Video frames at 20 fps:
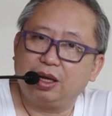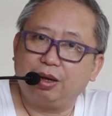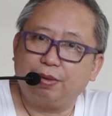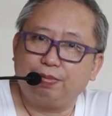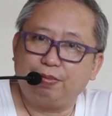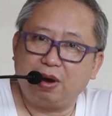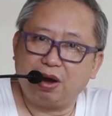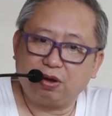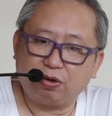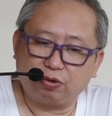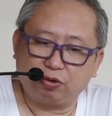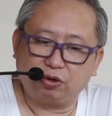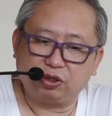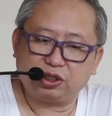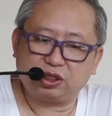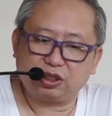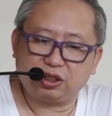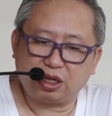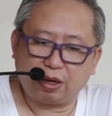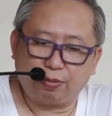
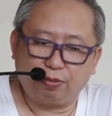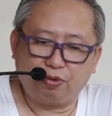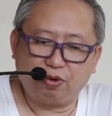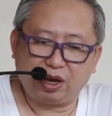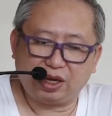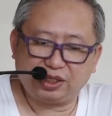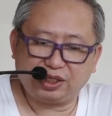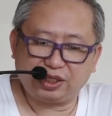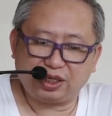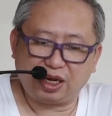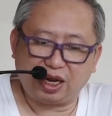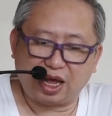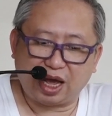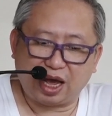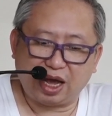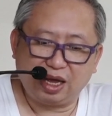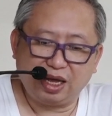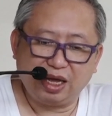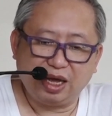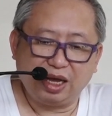Bagkus nabuhay
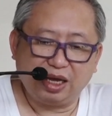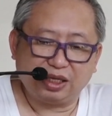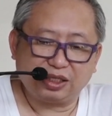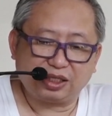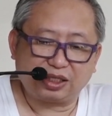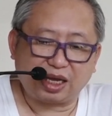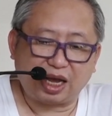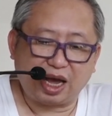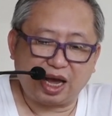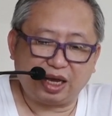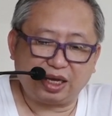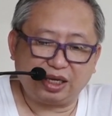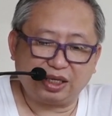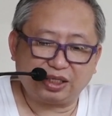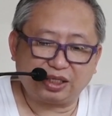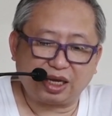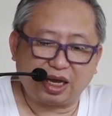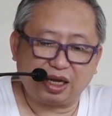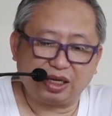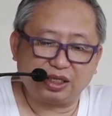sila sa
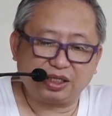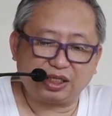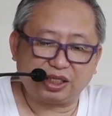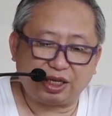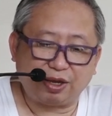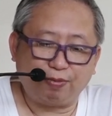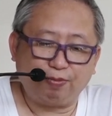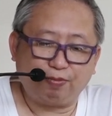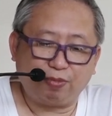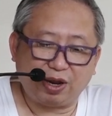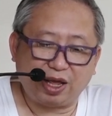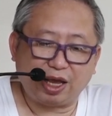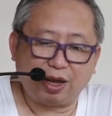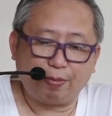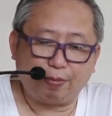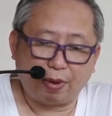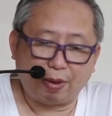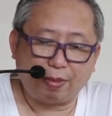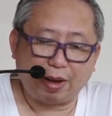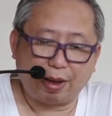isang
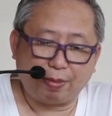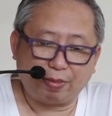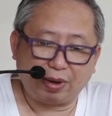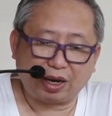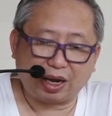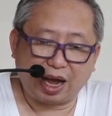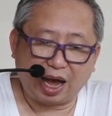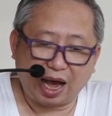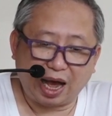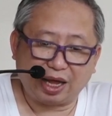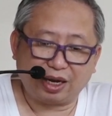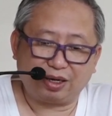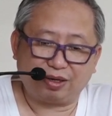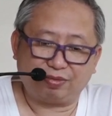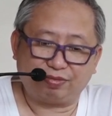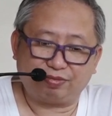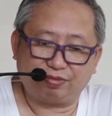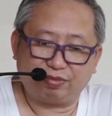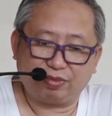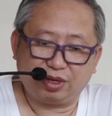simpleng
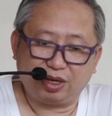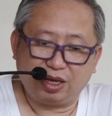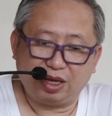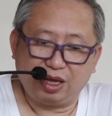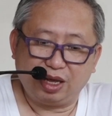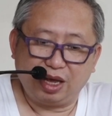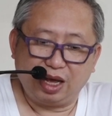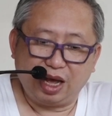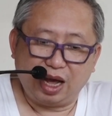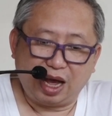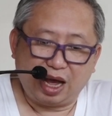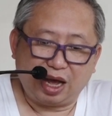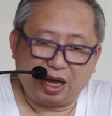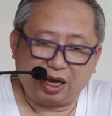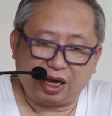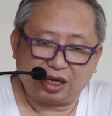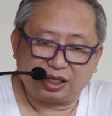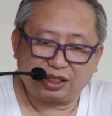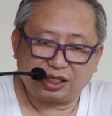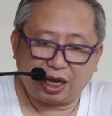pamamaraan. Ang
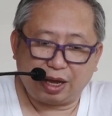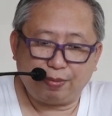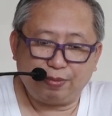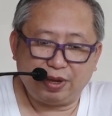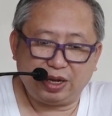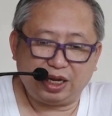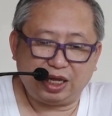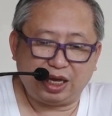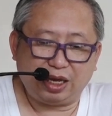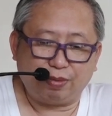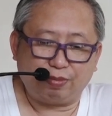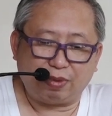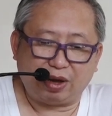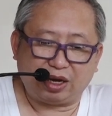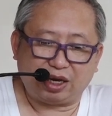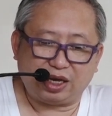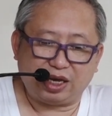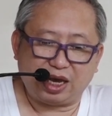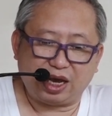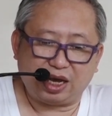ah, sabi ni
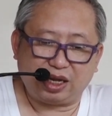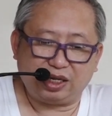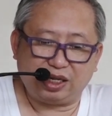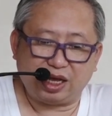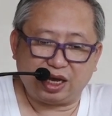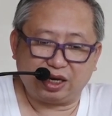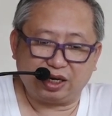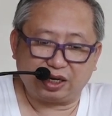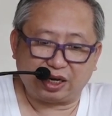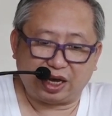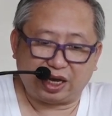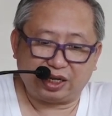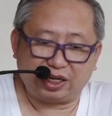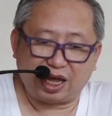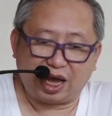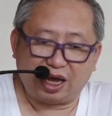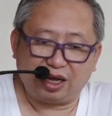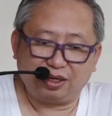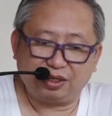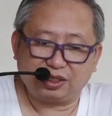Maria de
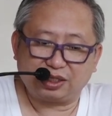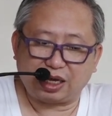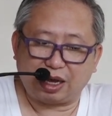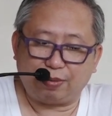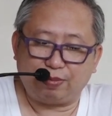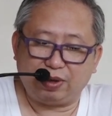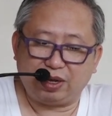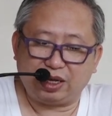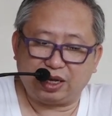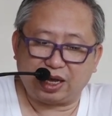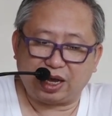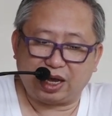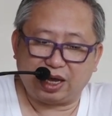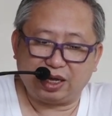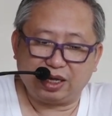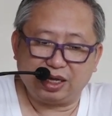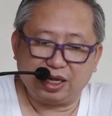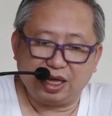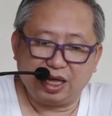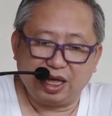Agreda, ang sabi
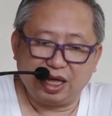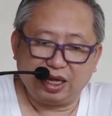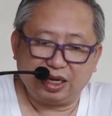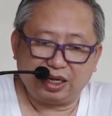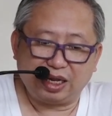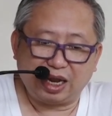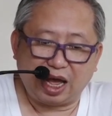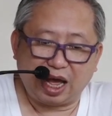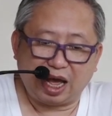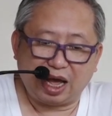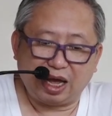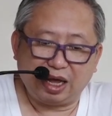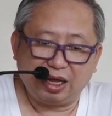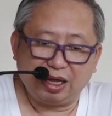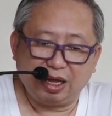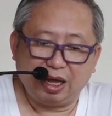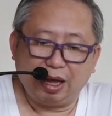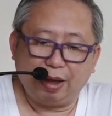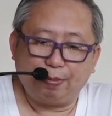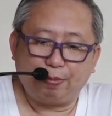niya na
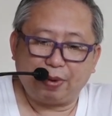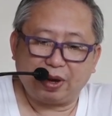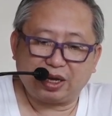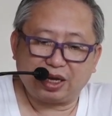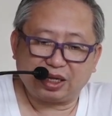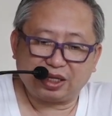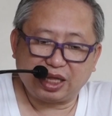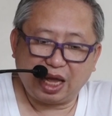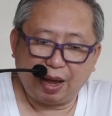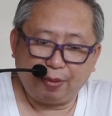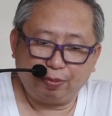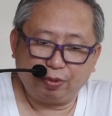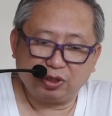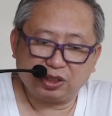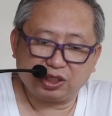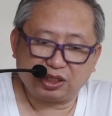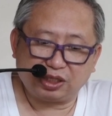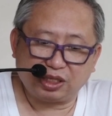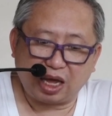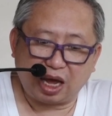
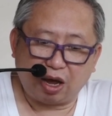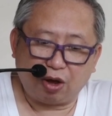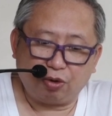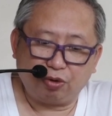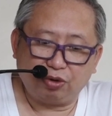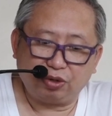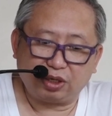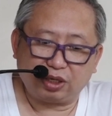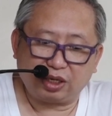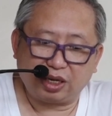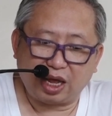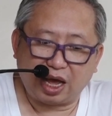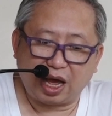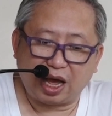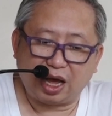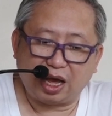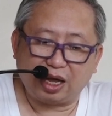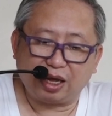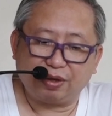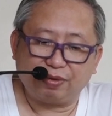pagkatapos daw
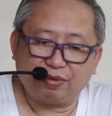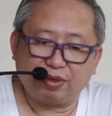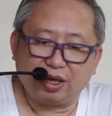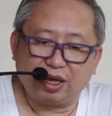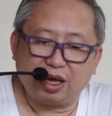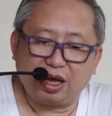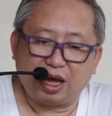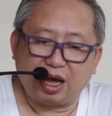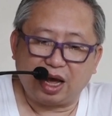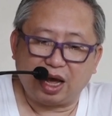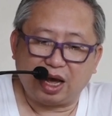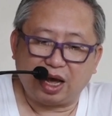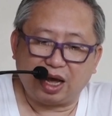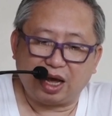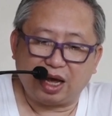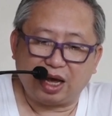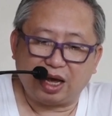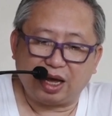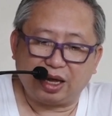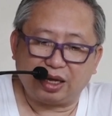na
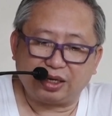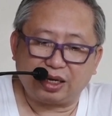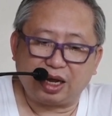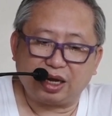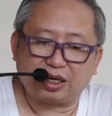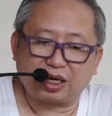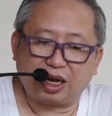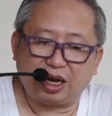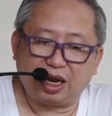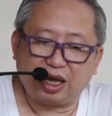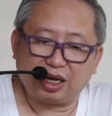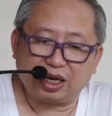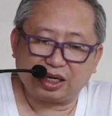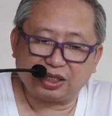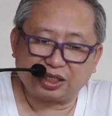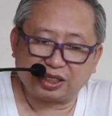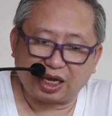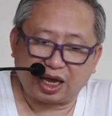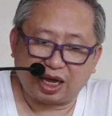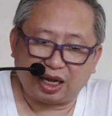uh, ng kanilang
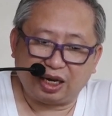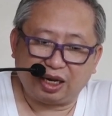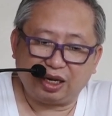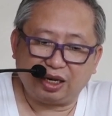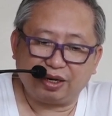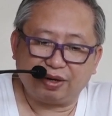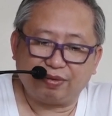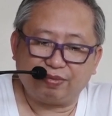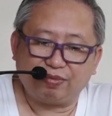kasal